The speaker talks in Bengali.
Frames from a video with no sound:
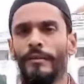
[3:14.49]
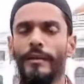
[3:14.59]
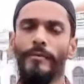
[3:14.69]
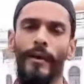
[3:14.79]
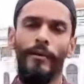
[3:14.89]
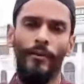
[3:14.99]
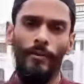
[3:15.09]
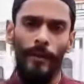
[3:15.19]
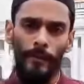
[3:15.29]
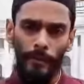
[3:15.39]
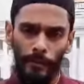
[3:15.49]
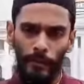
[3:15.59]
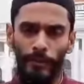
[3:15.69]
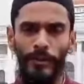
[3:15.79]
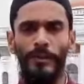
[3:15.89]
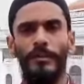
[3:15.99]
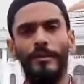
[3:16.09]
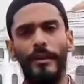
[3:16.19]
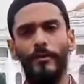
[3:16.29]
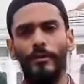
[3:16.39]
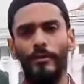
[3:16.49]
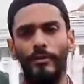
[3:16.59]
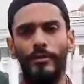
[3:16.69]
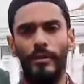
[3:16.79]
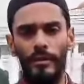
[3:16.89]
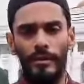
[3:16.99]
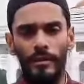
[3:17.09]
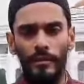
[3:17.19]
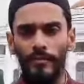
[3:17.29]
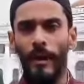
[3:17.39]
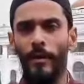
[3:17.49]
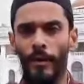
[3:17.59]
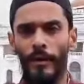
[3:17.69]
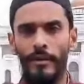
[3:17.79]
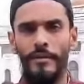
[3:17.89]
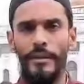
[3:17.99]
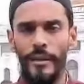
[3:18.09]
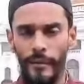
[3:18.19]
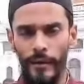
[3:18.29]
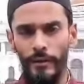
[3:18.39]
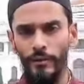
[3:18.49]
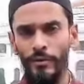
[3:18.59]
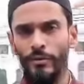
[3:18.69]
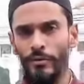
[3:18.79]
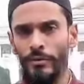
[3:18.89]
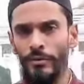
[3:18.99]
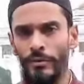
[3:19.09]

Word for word: তাই মাননীয় ভারপ্রাপ্ত মন্ত্রীর দৃষ্টি আকর্ষণ করেছি ভাঙড়ের ছেলে মেয়েদের জন্য